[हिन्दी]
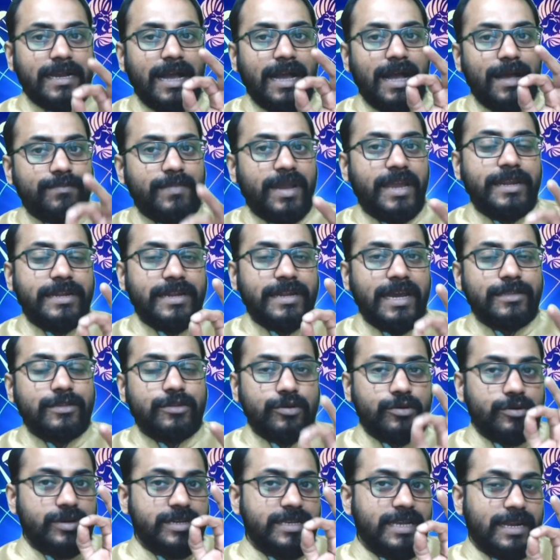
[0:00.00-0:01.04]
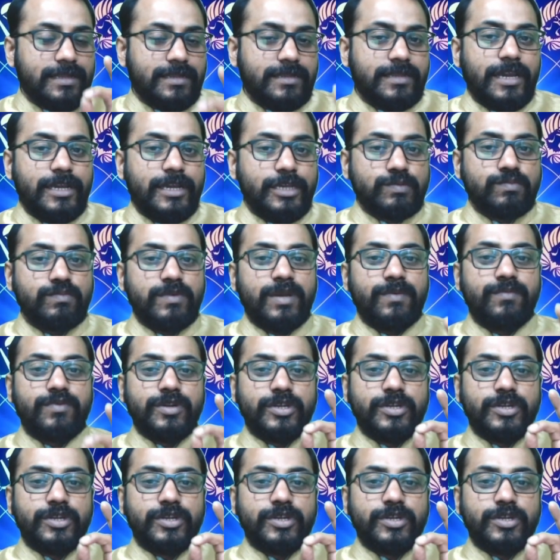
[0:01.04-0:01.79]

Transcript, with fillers: का महीना 2023 में